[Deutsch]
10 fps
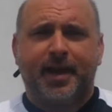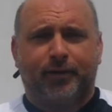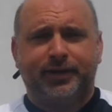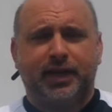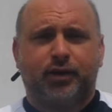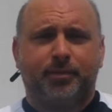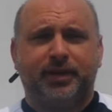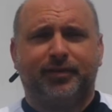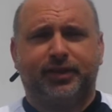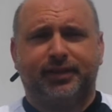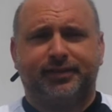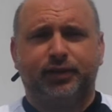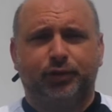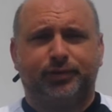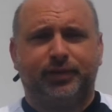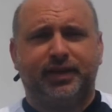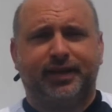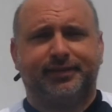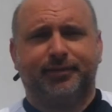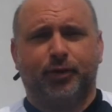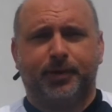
Und hier kommen die wichtigsten News für die nächste Woche.